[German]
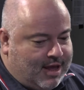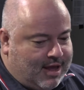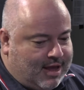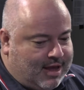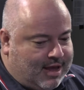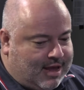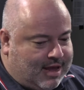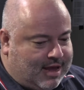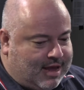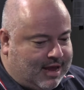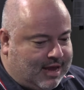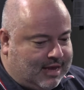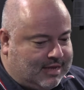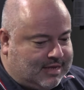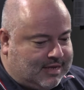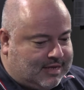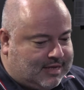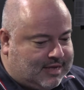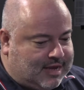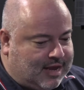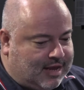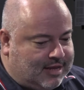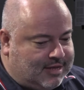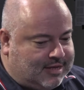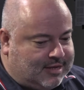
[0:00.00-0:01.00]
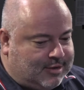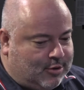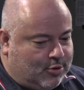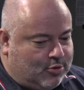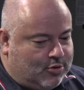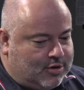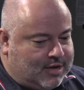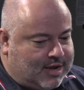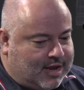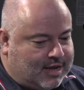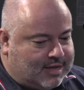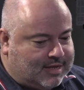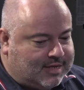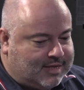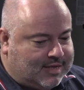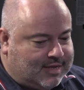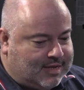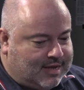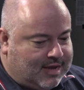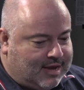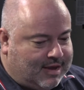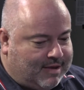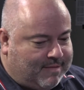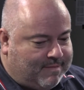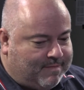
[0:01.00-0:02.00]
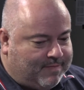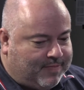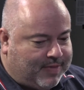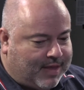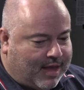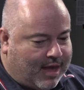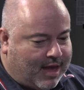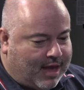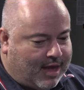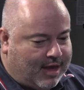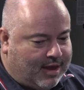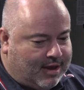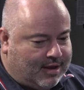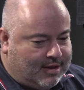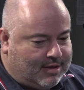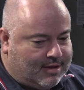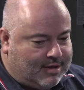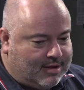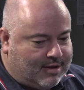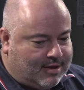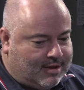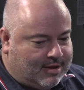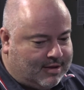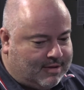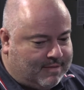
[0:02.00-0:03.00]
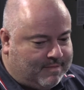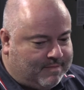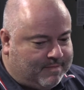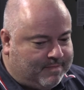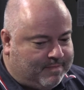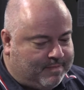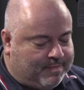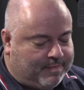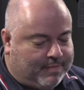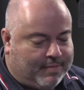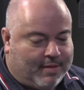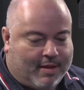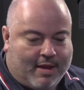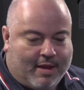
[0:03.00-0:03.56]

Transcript: äh, ist es halt so, dass ähm, ein ähm,